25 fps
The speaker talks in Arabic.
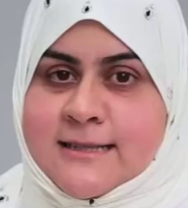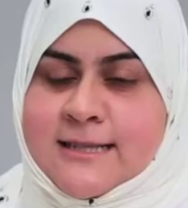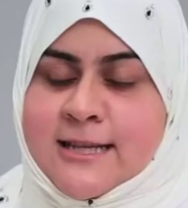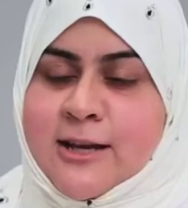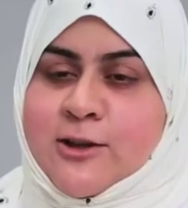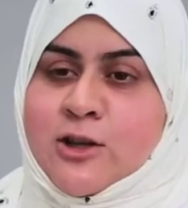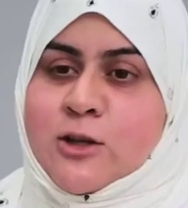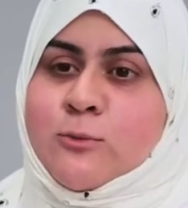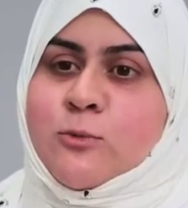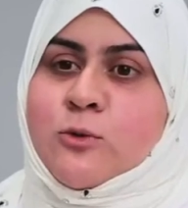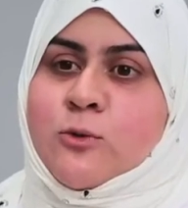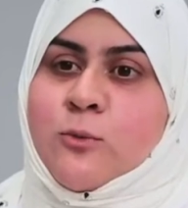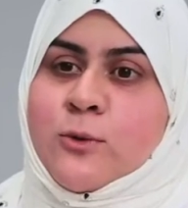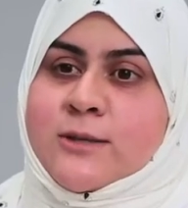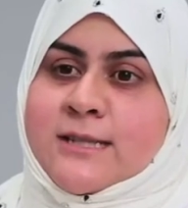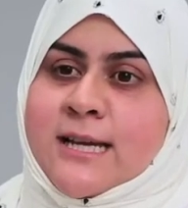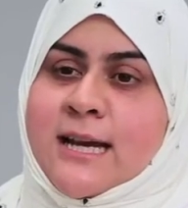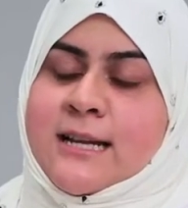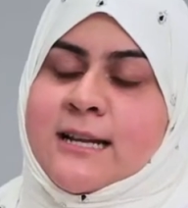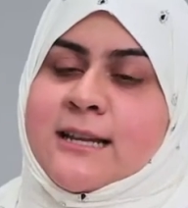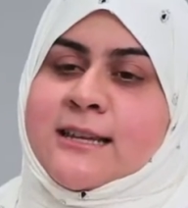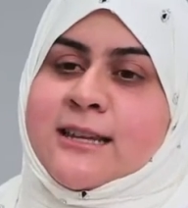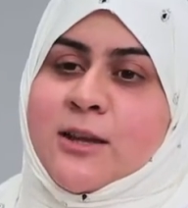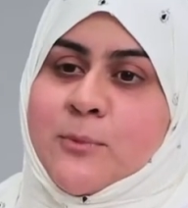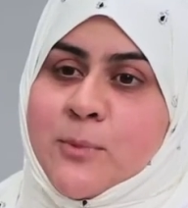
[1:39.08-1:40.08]
استخدموا
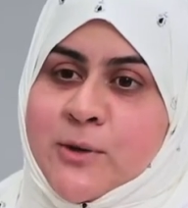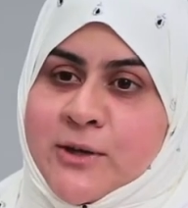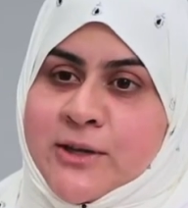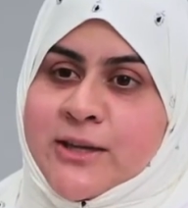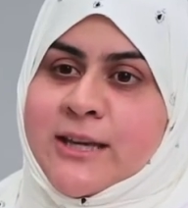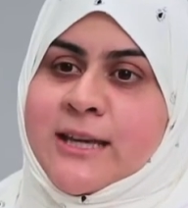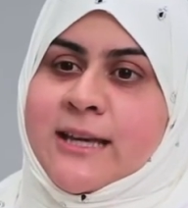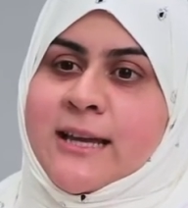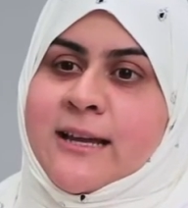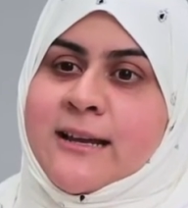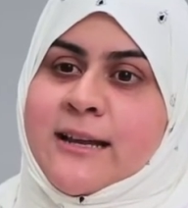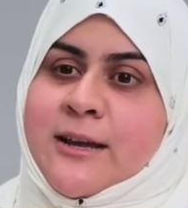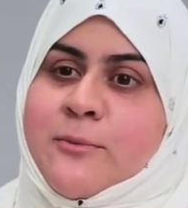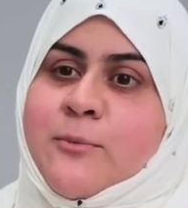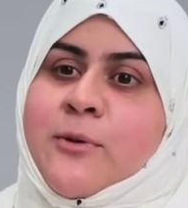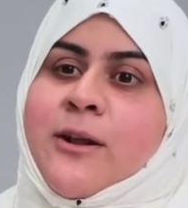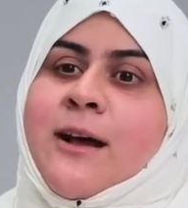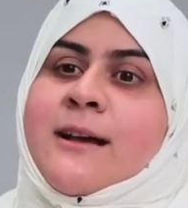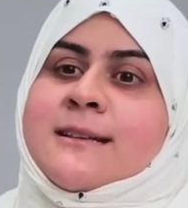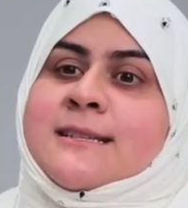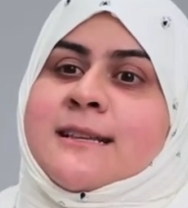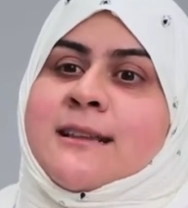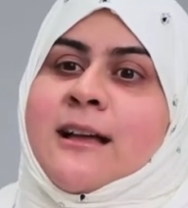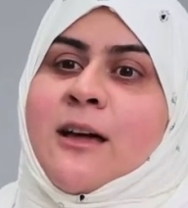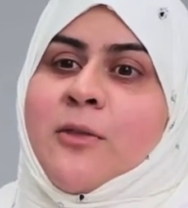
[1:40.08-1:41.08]
الوسائل الطبيعيه
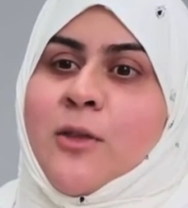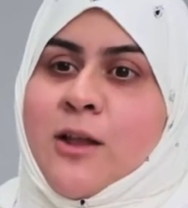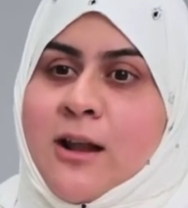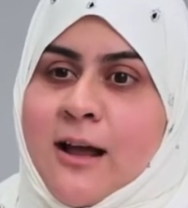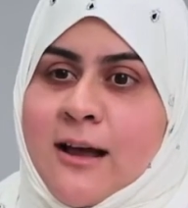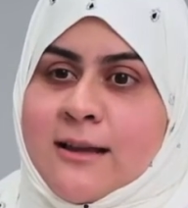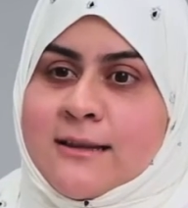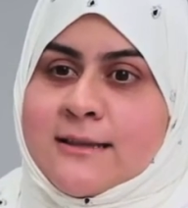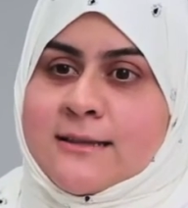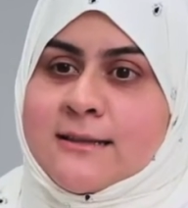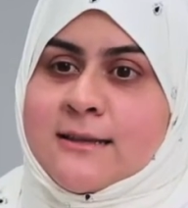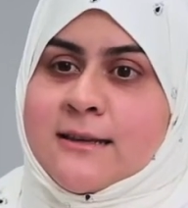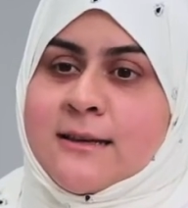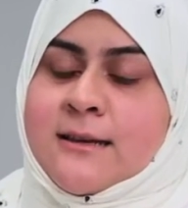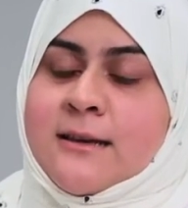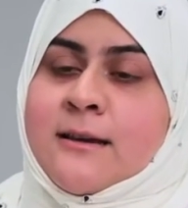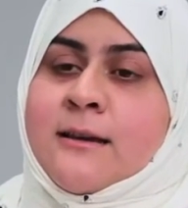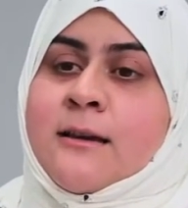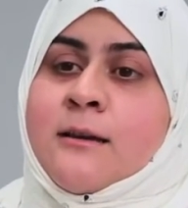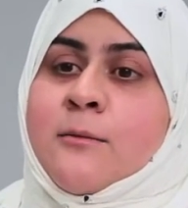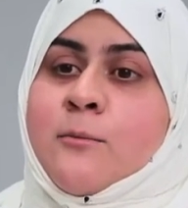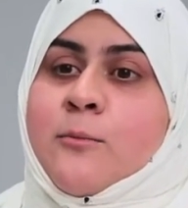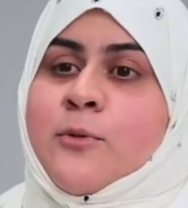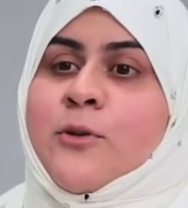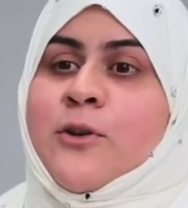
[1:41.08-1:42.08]
لابراز العضلات
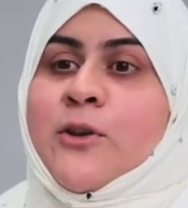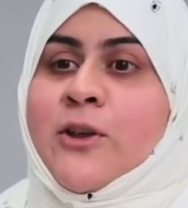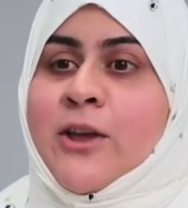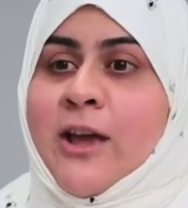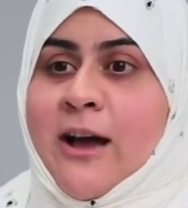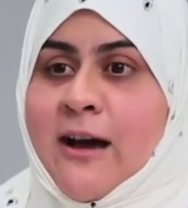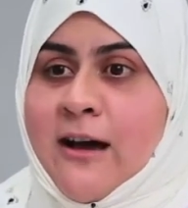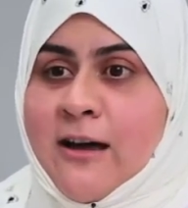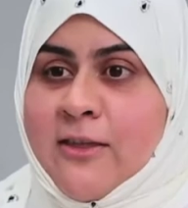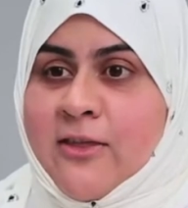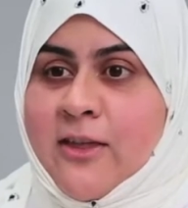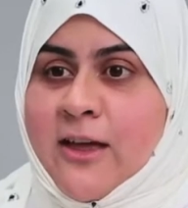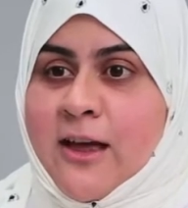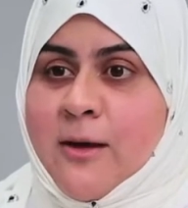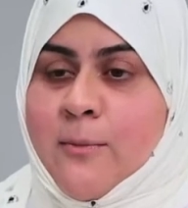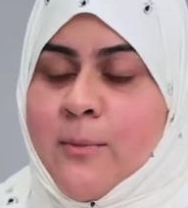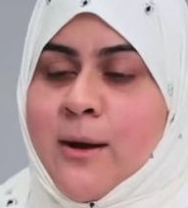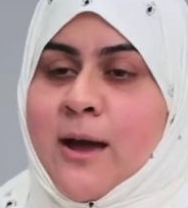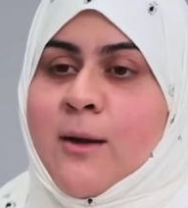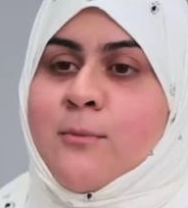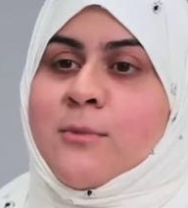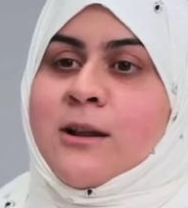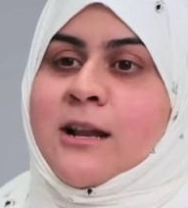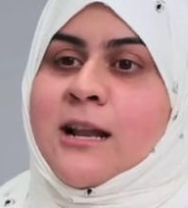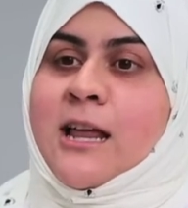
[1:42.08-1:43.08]
بالرياضه
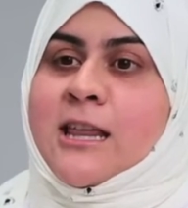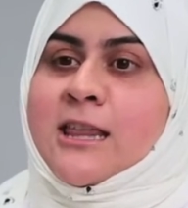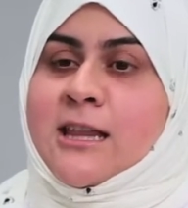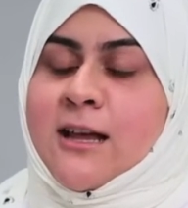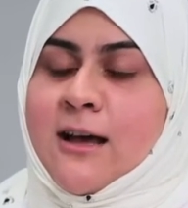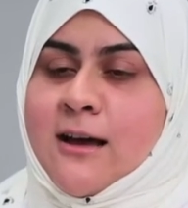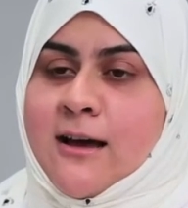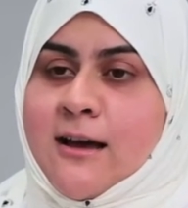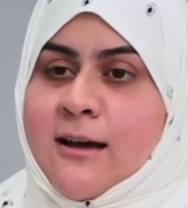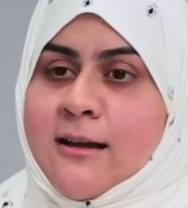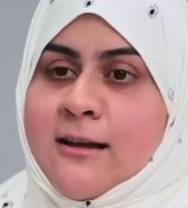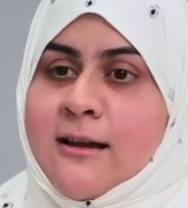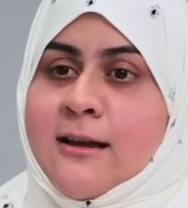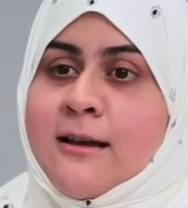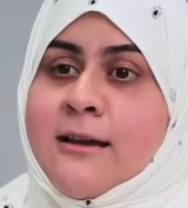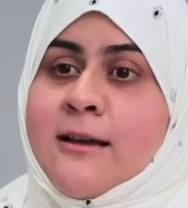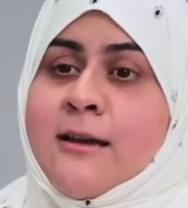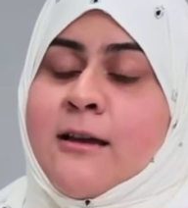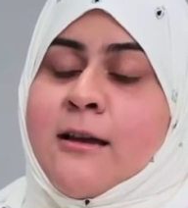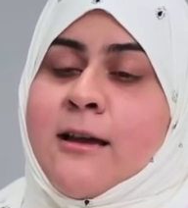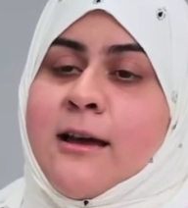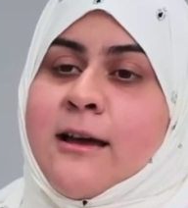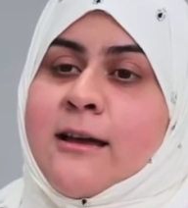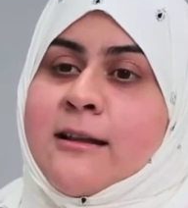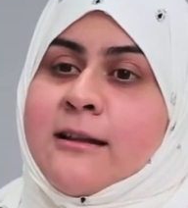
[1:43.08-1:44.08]
بحمل الاثقال
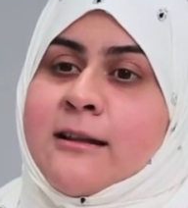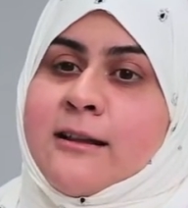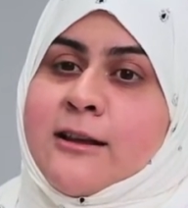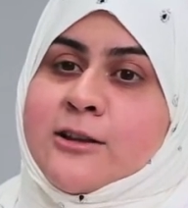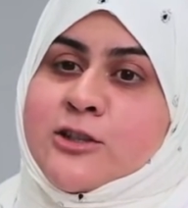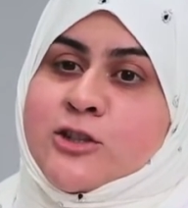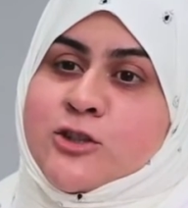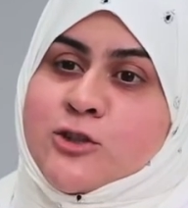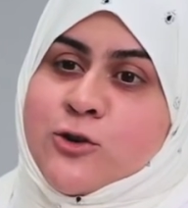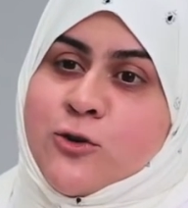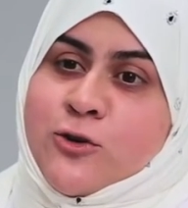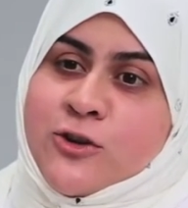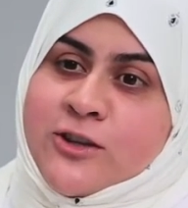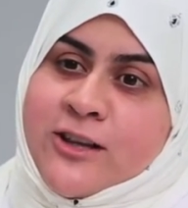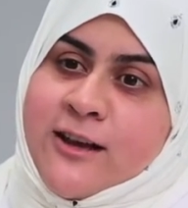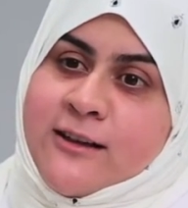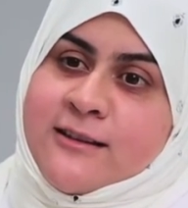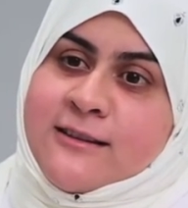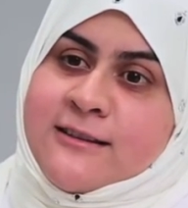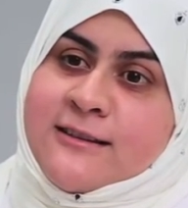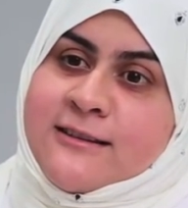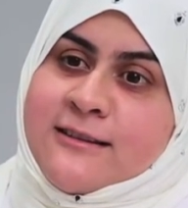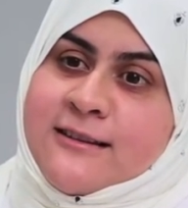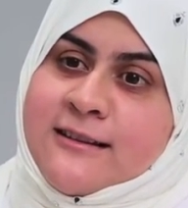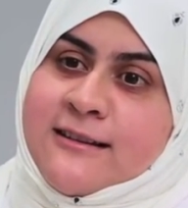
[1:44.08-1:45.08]
الشورت
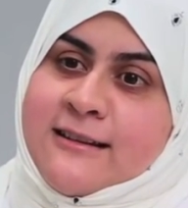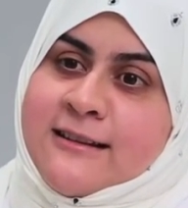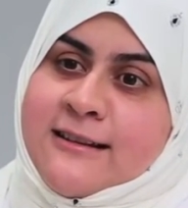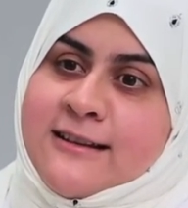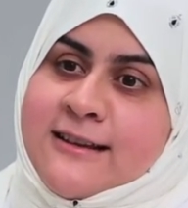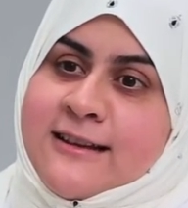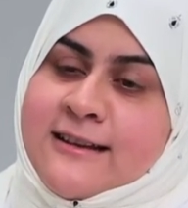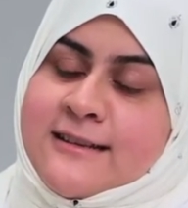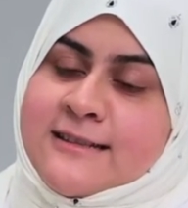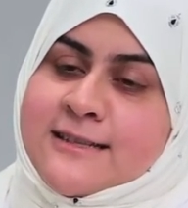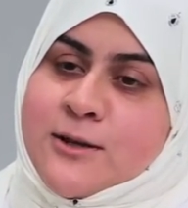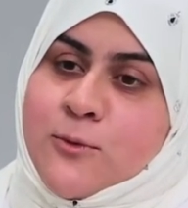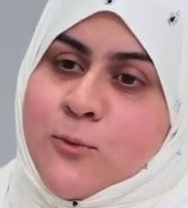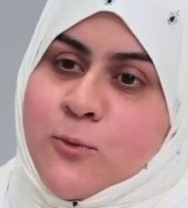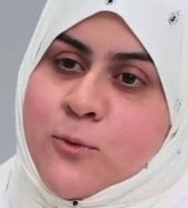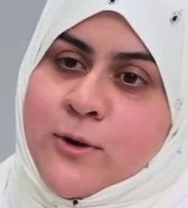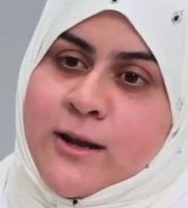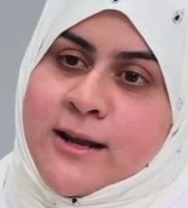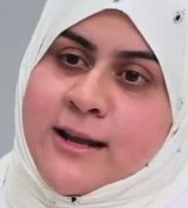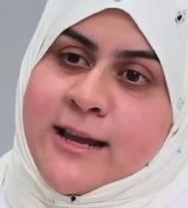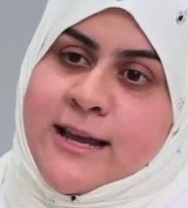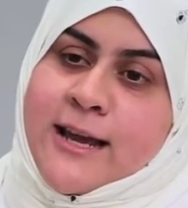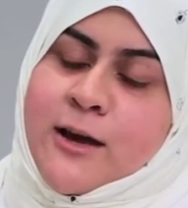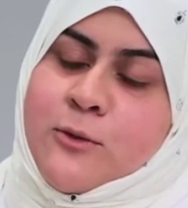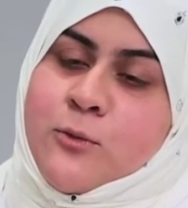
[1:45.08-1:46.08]
كت اللي
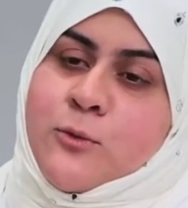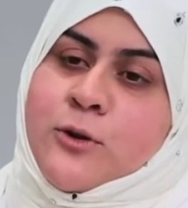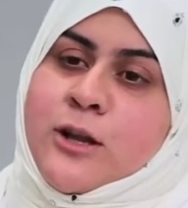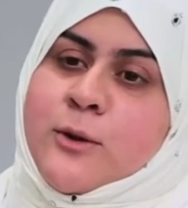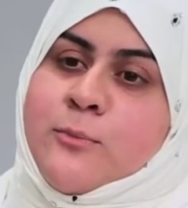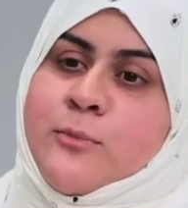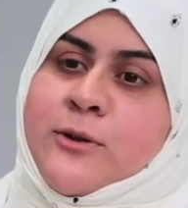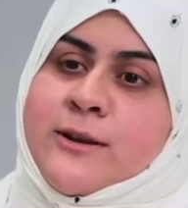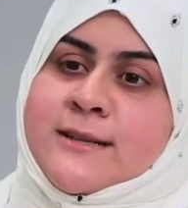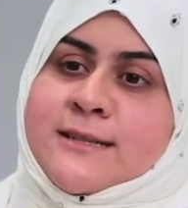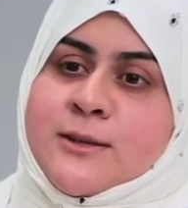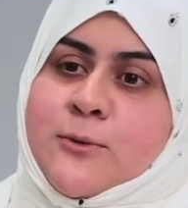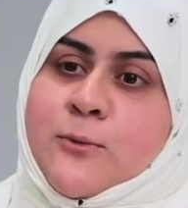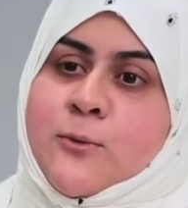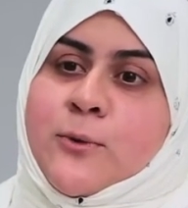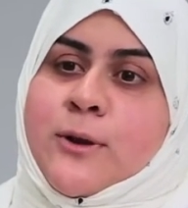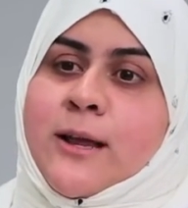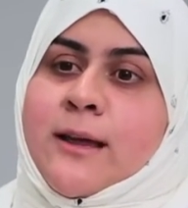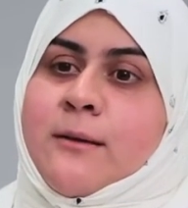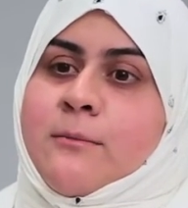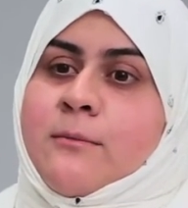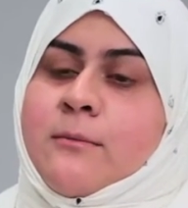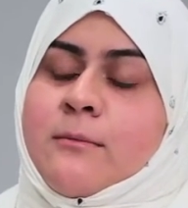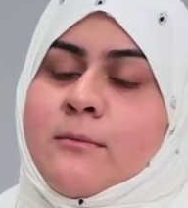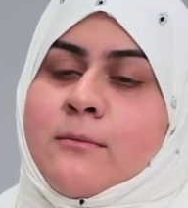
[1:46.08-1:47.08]
يسوونها انه ياخذون ابر
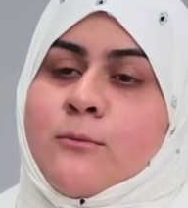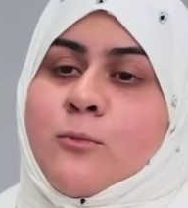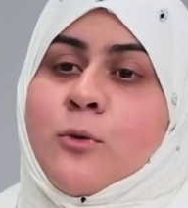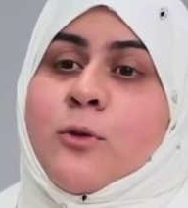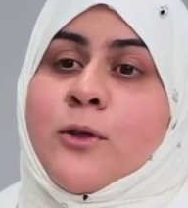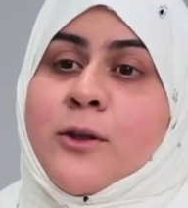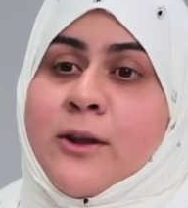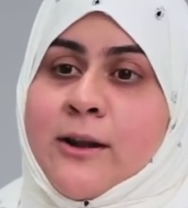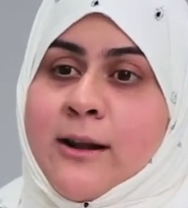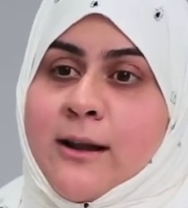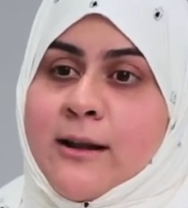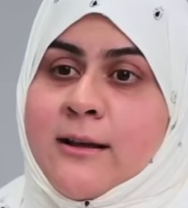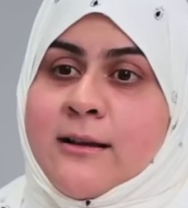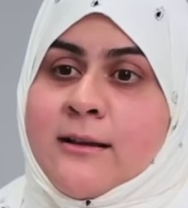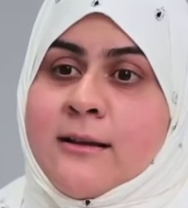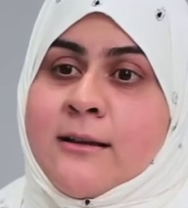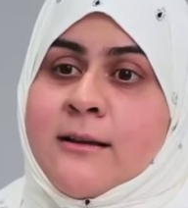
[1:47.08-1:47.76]
يسوونها مضره،